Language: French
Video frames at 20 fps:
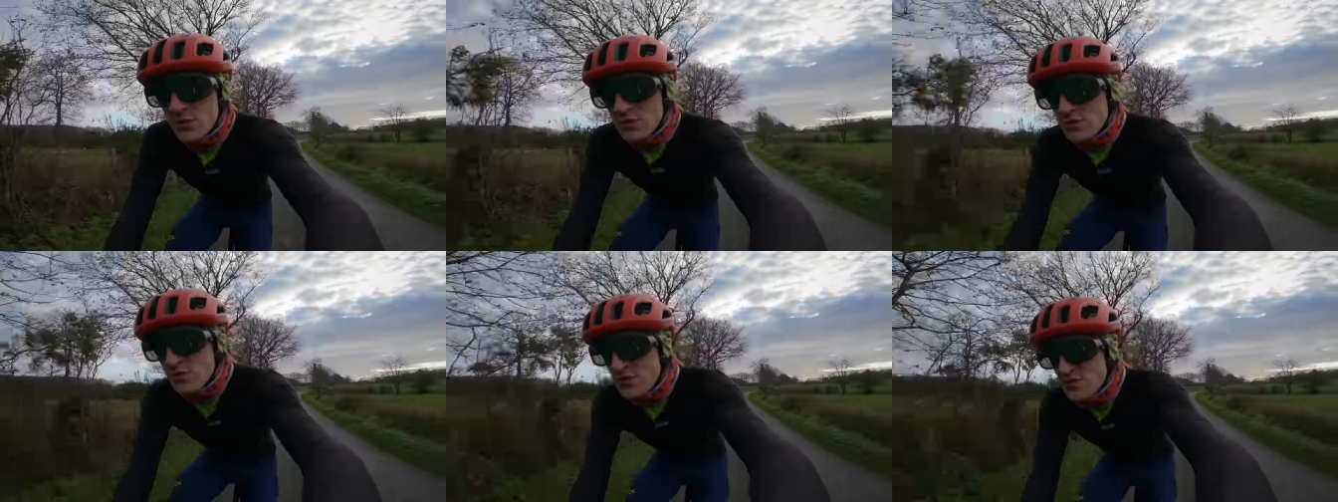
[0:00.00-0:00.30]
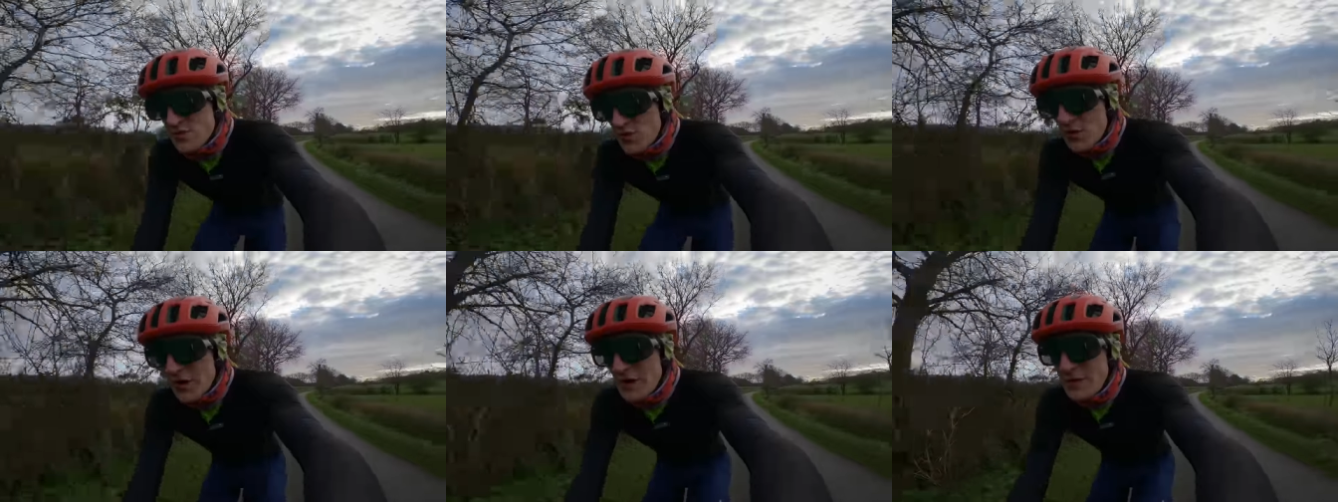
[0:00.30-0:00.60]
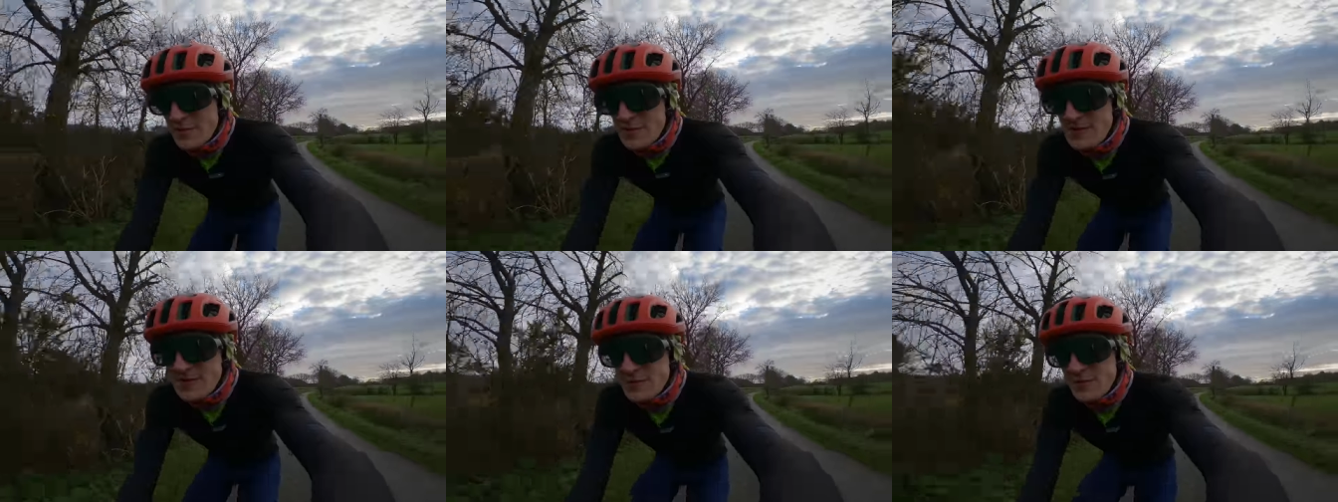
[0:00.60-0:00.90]
Ensuite, je veux quand
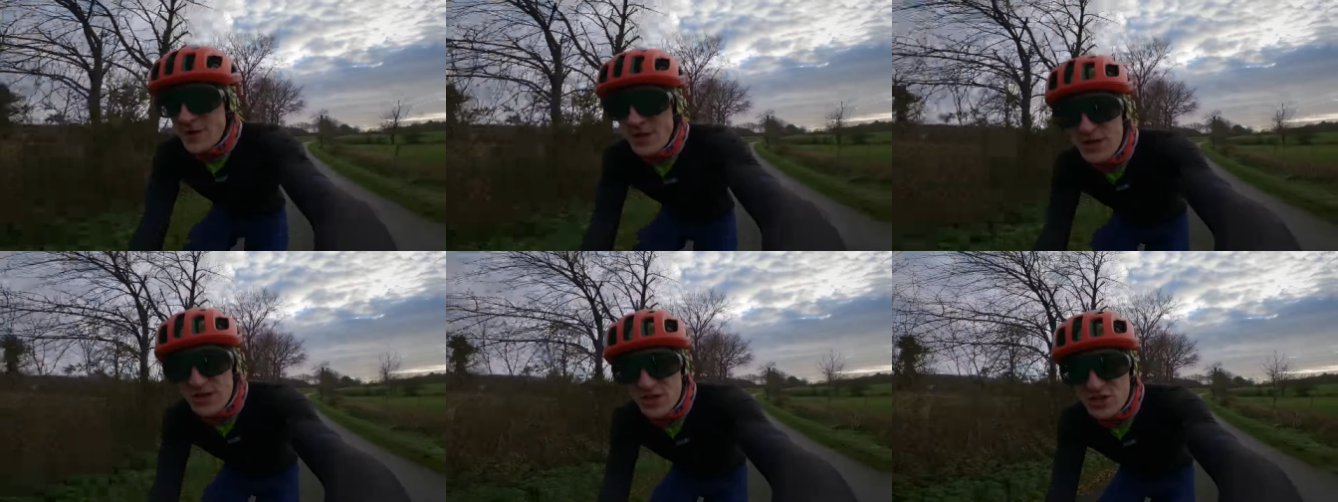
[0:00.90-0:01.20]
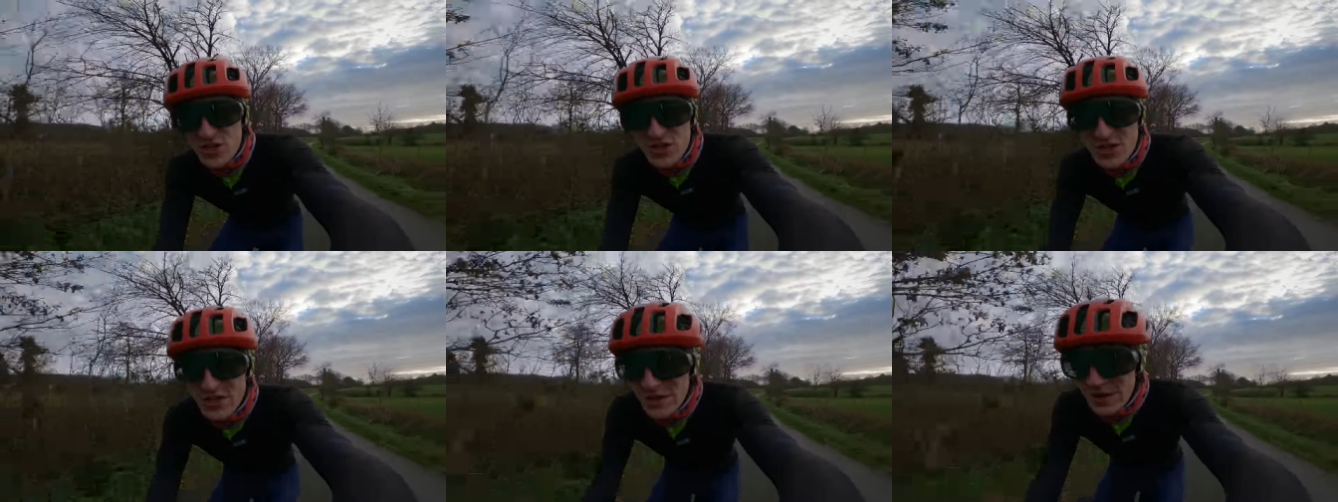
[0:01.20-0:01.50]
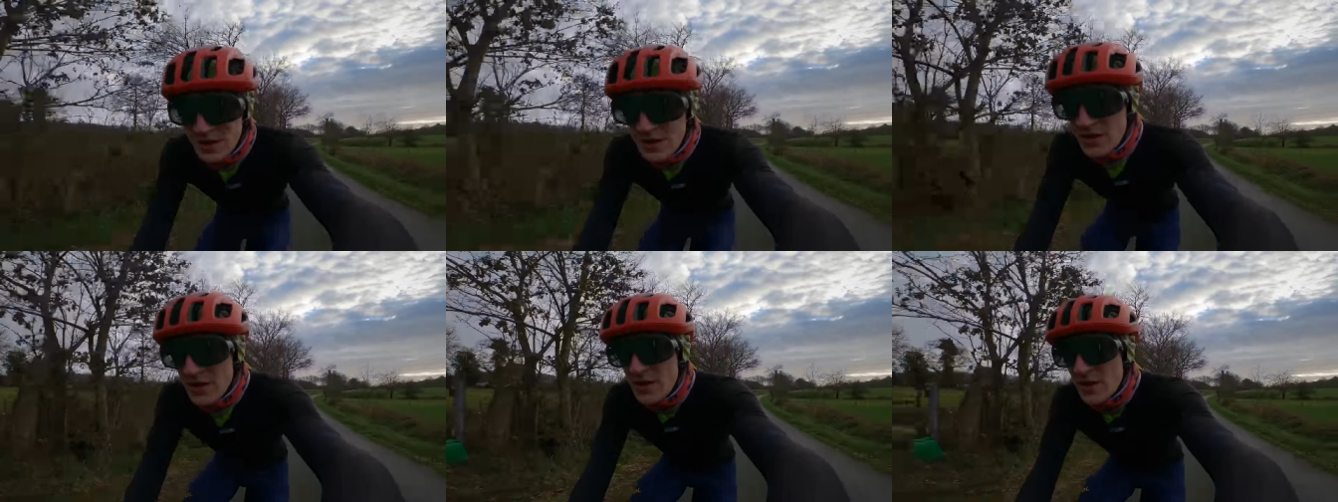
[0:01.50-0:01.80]
même qu'il soit léger.
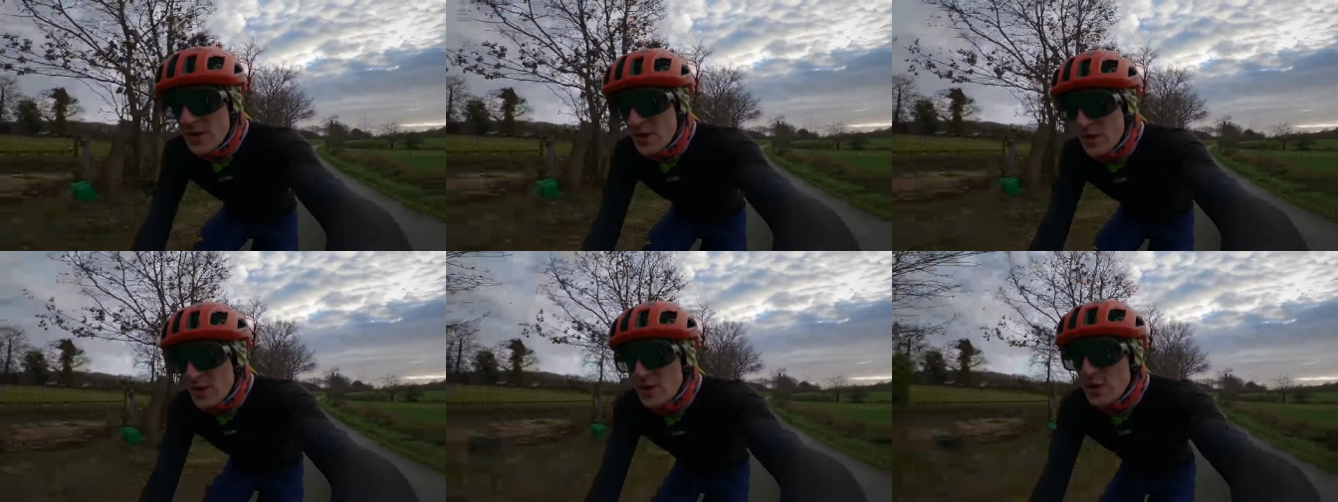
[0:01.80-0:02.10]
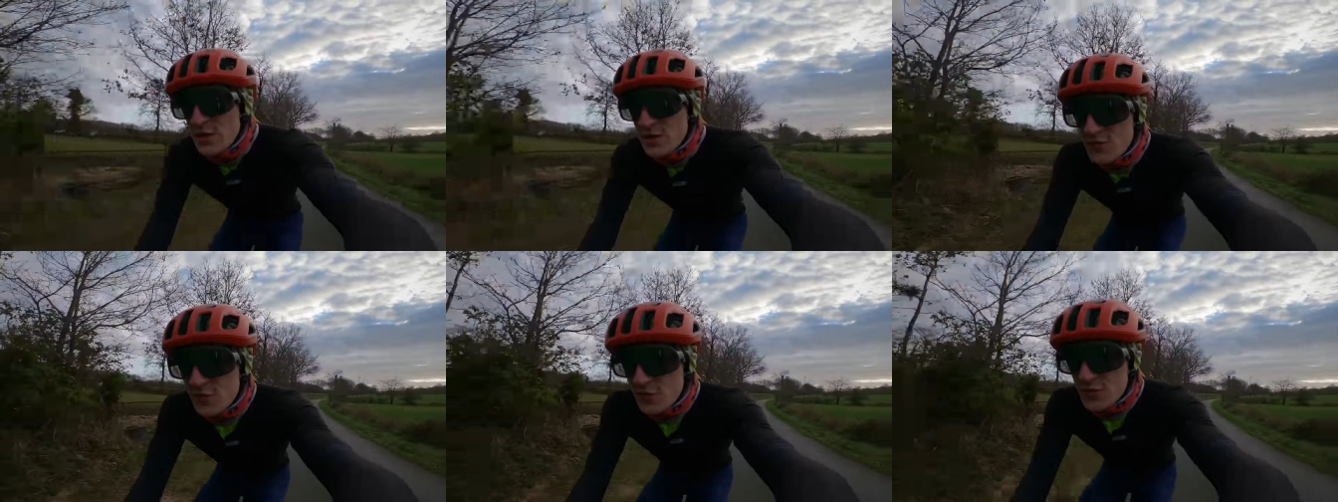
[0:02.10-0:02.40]
Je